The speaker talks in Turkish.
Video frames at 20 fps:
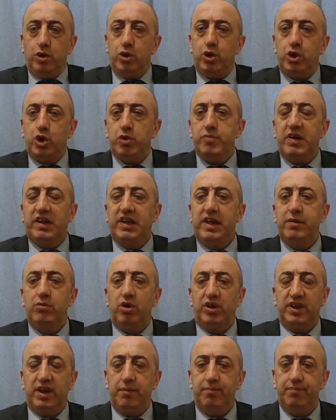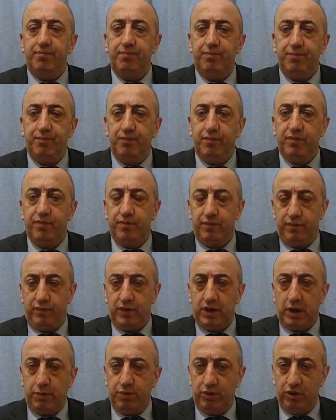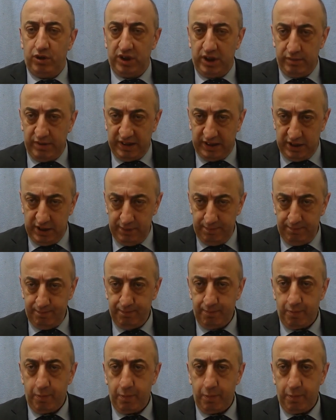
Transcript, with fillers: Üç gün bekledim orada. Kapının önünde bekledim.